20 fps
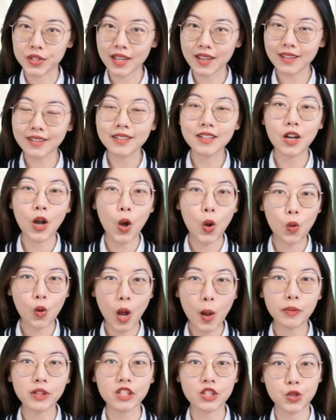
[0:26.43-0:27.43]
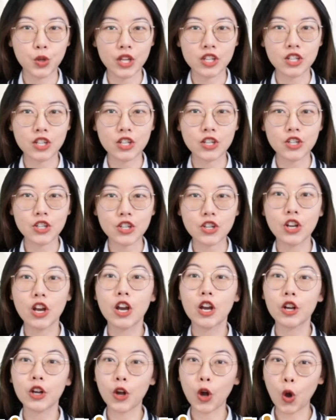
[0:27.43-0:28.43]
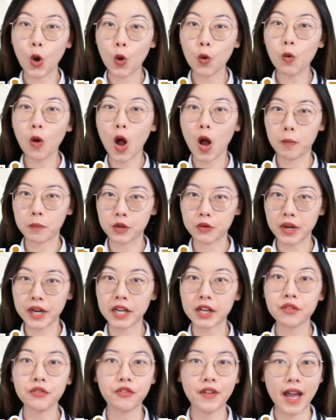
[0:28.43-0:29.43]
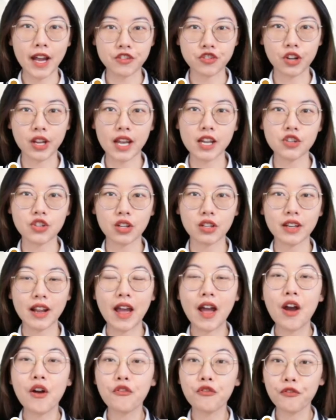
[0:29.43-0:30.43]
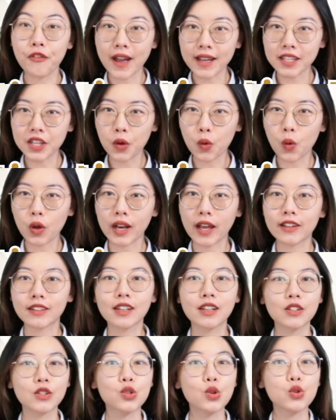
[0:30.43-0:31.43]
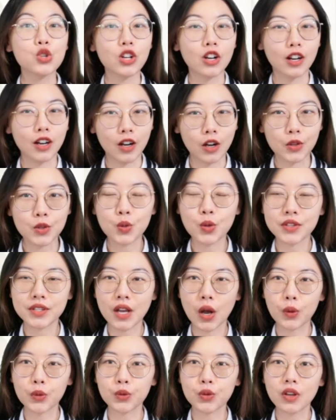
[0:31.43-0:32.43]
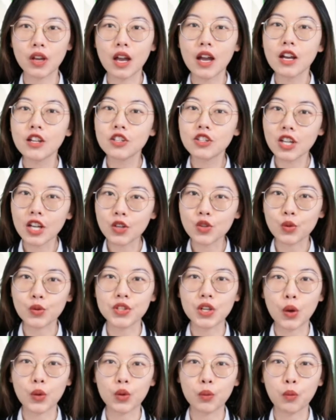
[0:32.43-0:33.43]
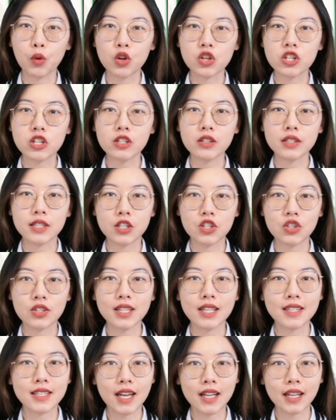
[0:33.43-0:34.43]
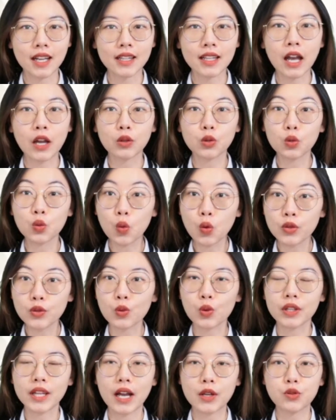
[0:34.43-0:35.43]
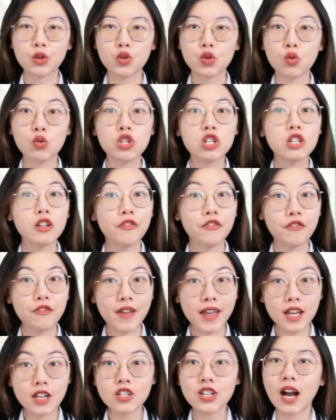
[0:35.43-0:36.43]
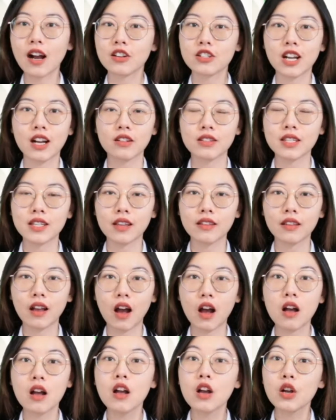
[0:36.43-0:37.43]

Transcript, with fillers: 先，Co-op 的全称是 Cooperative Education，翻译过来呢就是合作教育。这种教育模式其实在加拿大多所大学中是非常常见的。